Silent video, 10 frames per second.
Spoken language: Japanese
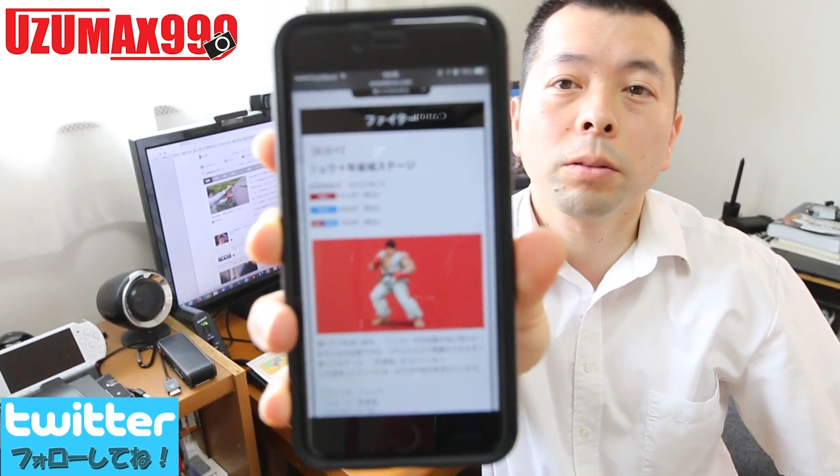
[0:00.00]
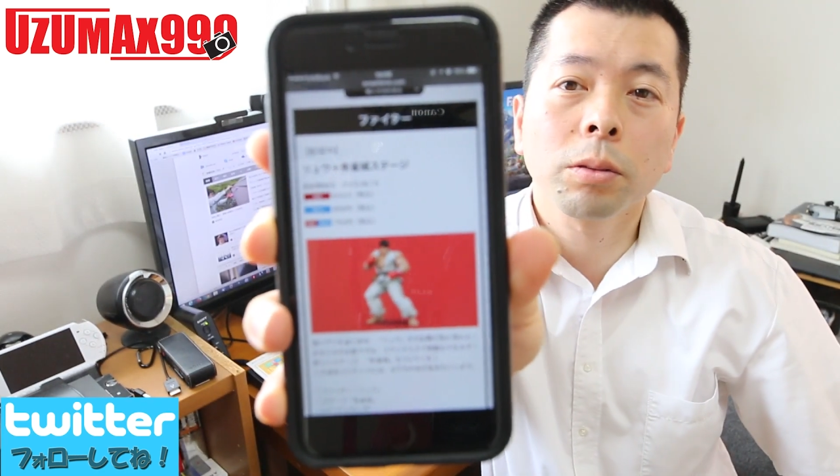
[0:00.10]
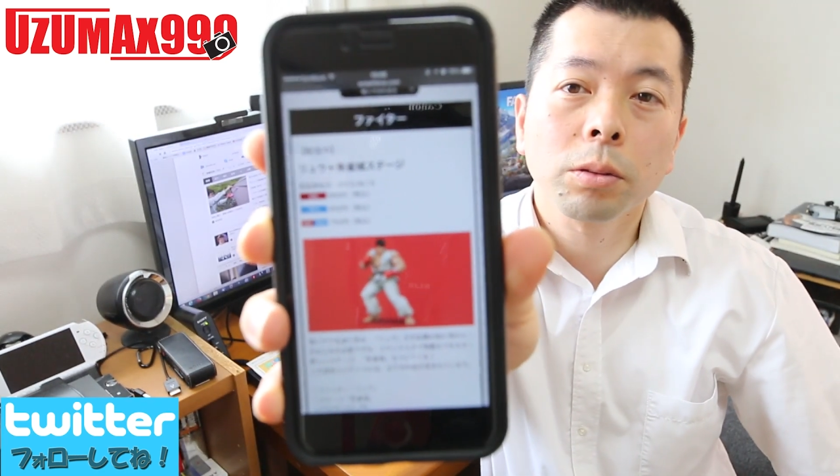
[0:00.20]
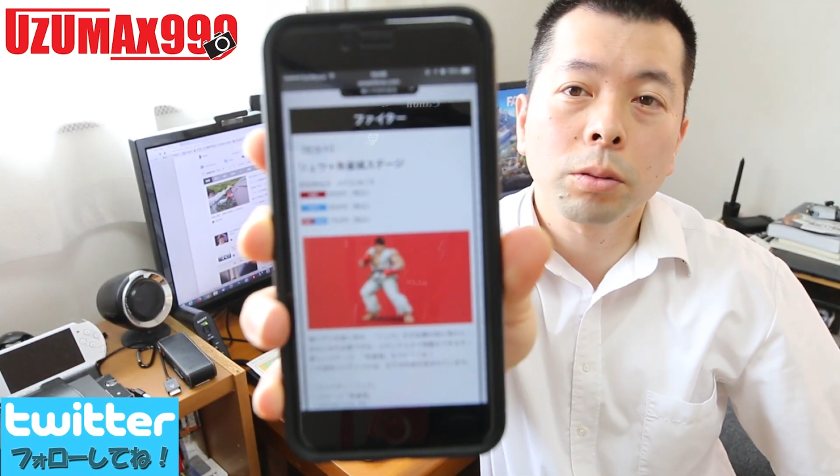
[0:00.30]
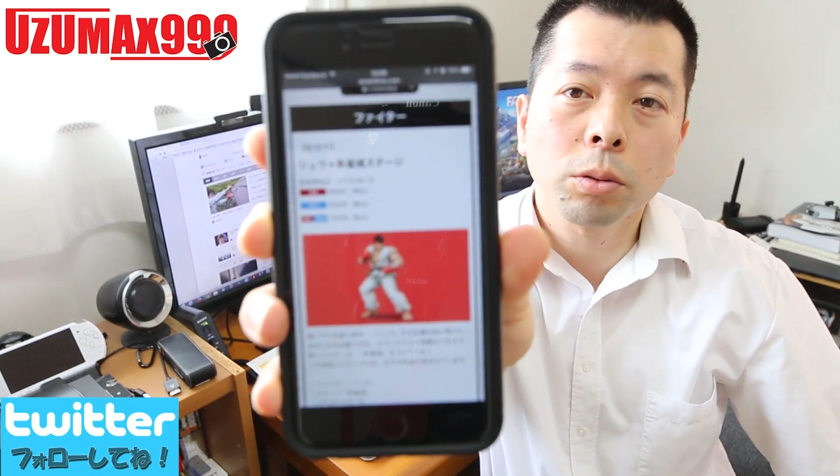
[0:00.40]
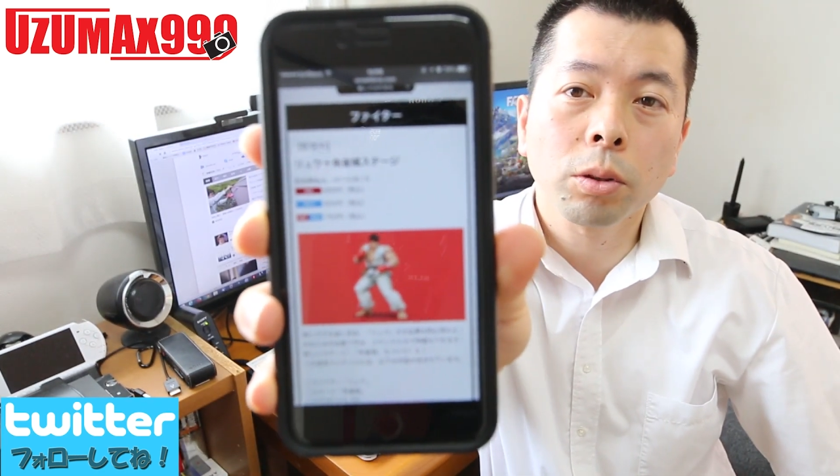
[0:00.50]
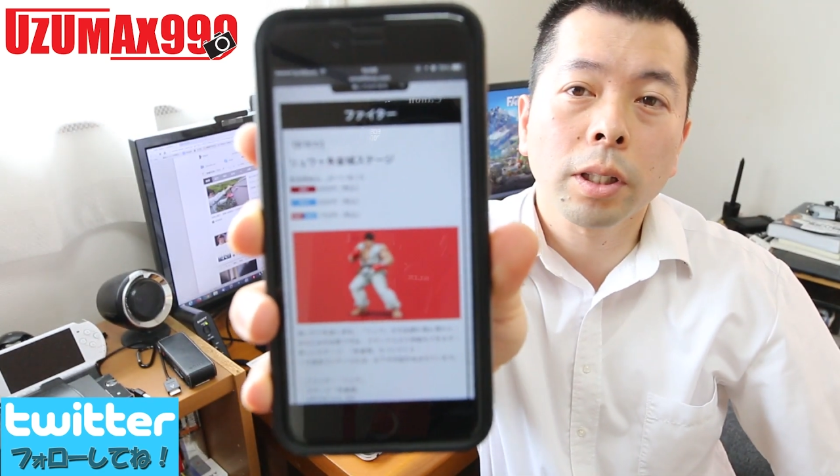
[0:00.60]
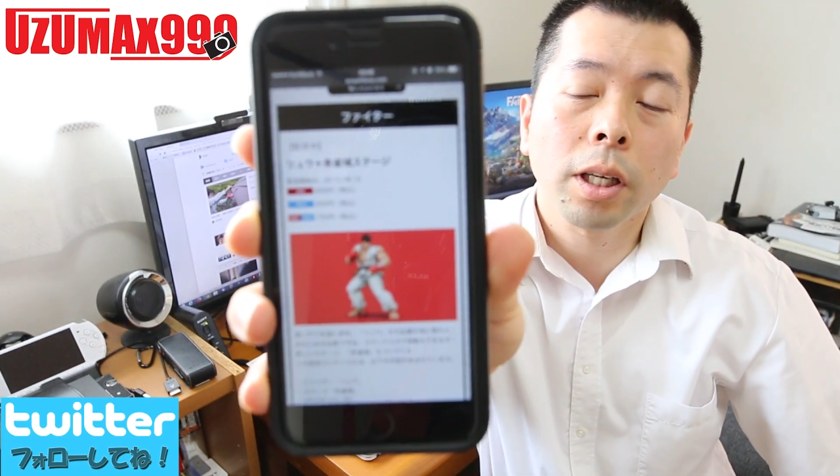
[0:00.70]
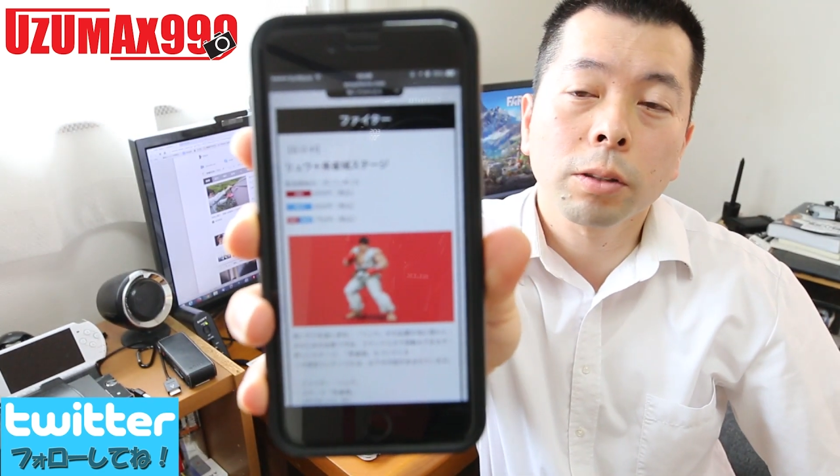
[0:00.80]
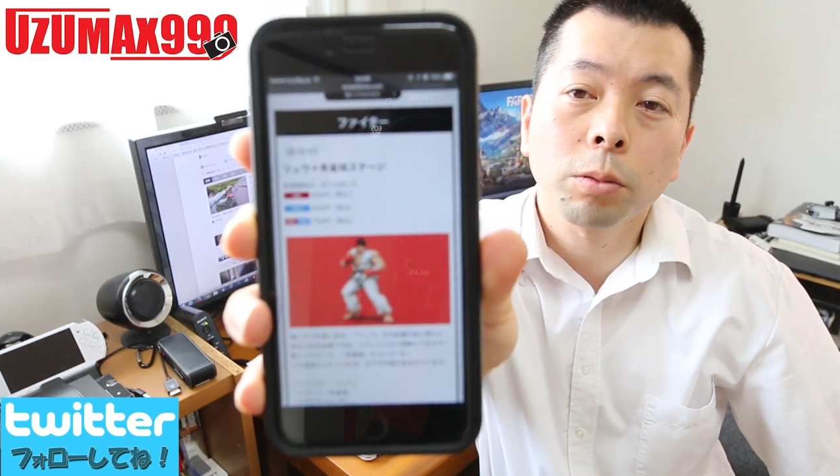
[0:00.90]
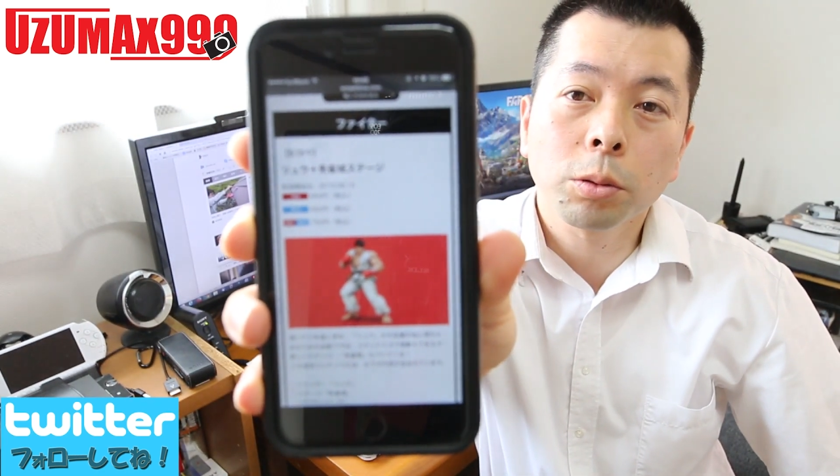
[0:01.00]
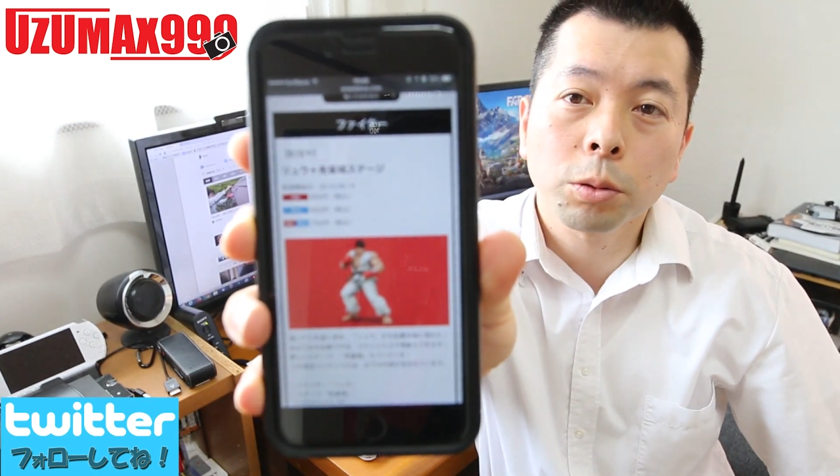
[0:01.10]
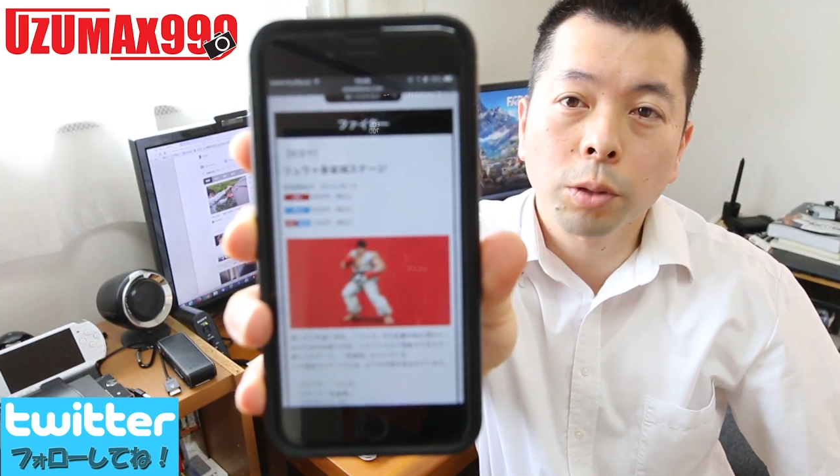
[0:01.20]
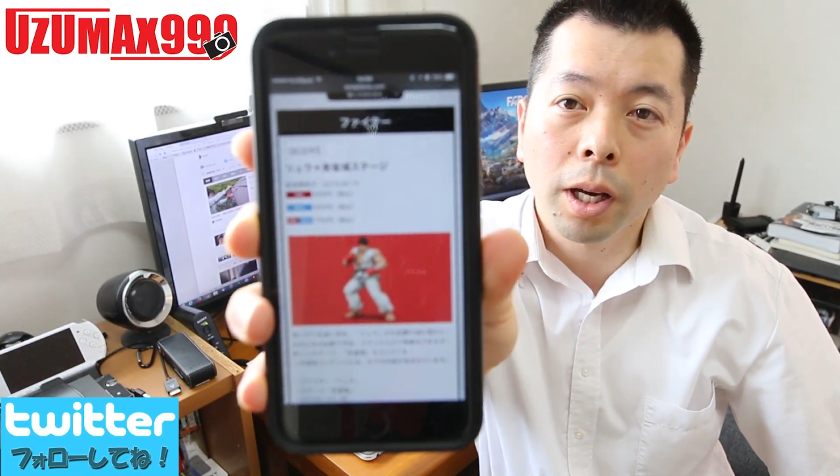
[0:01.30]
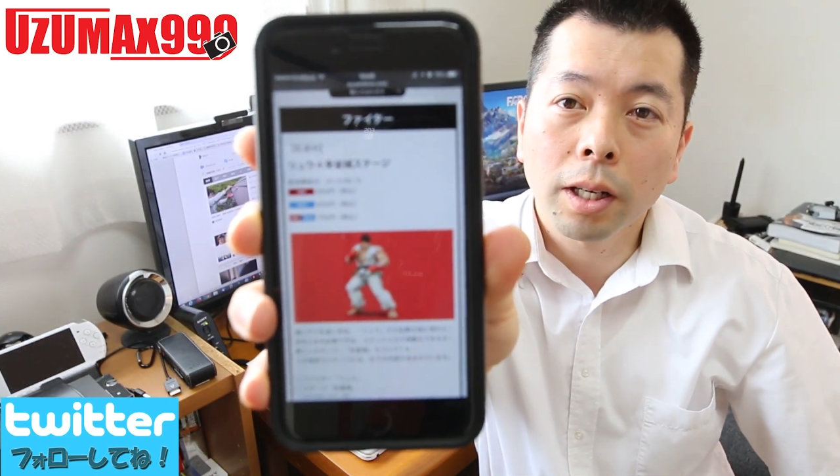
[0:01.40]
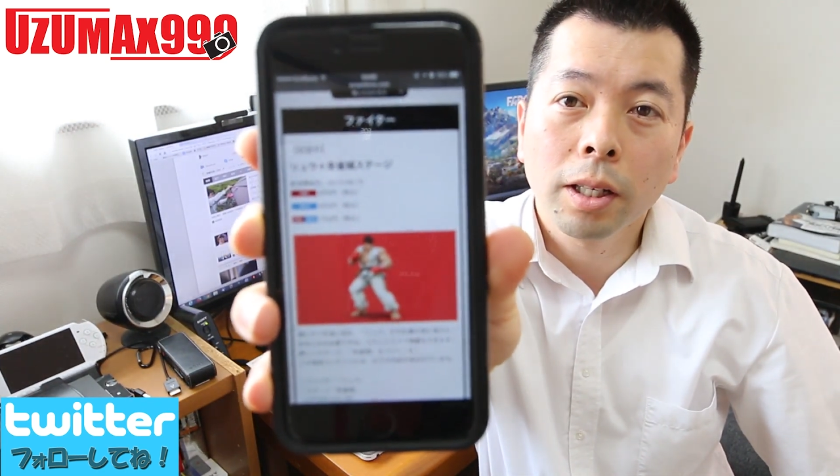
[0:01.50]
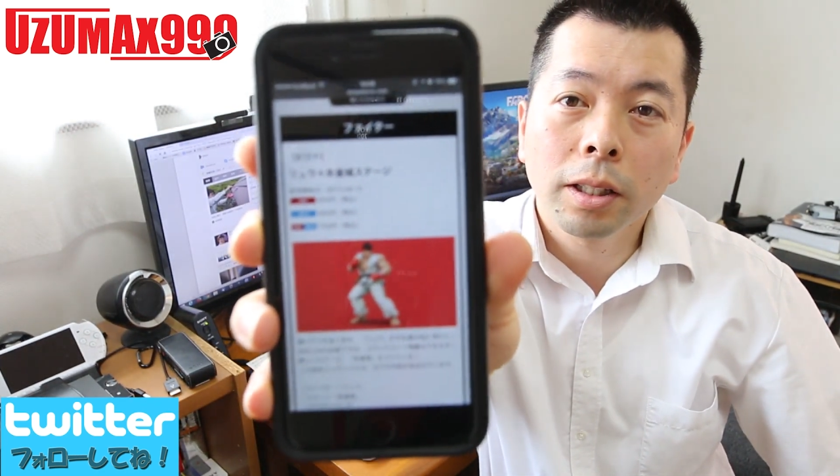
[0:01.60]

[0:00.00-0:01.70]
ウンロードすると750円。